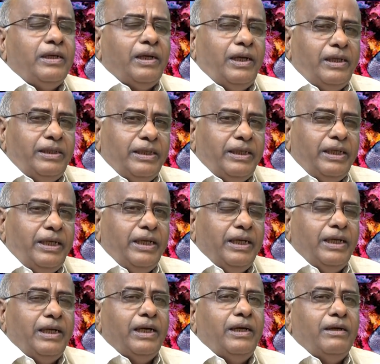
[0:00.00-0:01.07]

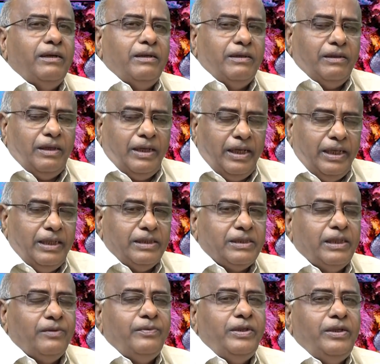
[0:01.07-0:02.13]
రాజకీయంగా ఆయన
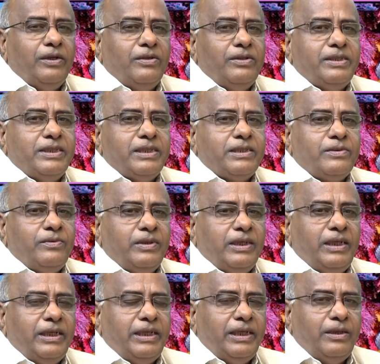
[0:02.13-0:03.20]
సద్వినియోగం
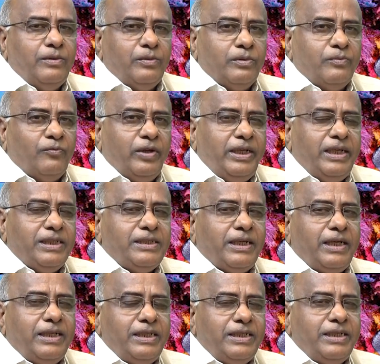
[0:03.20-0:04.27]
చేసుకోగలిగాడు వైఎస్
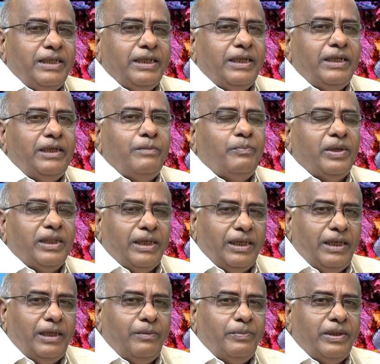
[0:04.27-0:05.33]
రాజశేఖర రెడ్డి
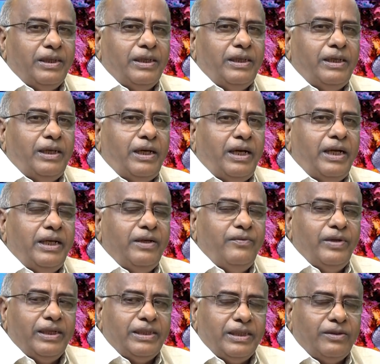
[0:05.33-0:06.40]
పథకాల పట్ల ఆయన
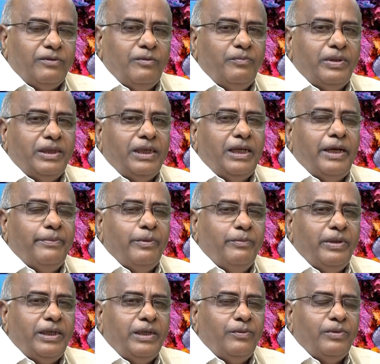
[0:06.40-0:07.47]
వ్యక్తిత్వం పట్ల
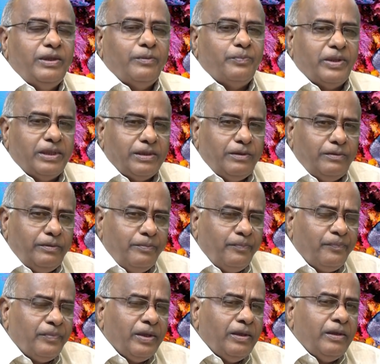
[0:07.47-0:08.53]
అభిమానం ఉన్న ప్రజలు
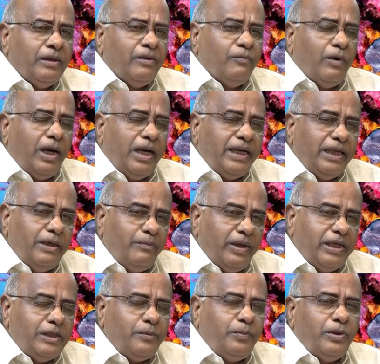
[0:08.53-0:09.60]
వాటిని
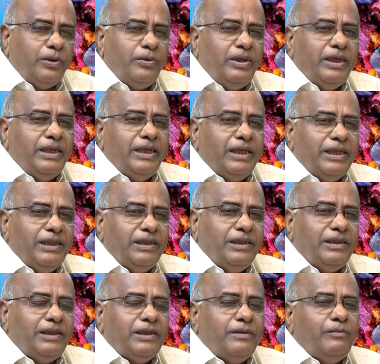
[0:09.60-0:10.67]
మర్చిపోకుండా
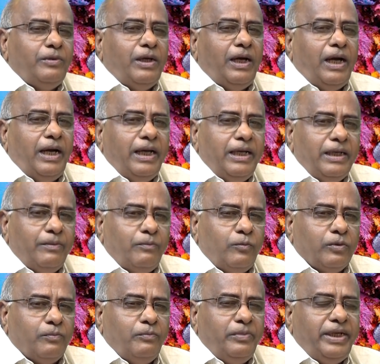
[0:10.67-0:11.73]
నిరంతరము ఆయన
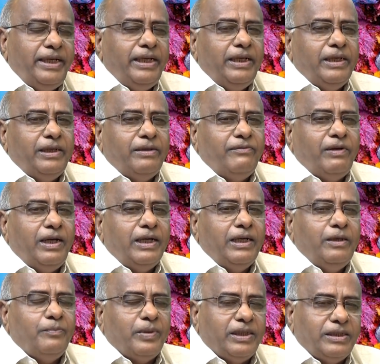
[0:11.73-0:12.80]
మీడియా
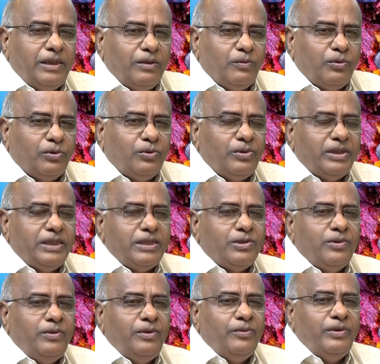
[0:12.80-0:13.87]
వాటిని ప్రజలకు గుర్తు
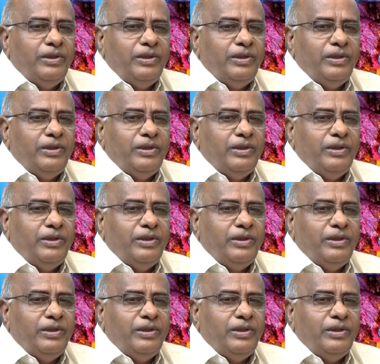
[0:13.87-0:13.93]
చేస్తూనే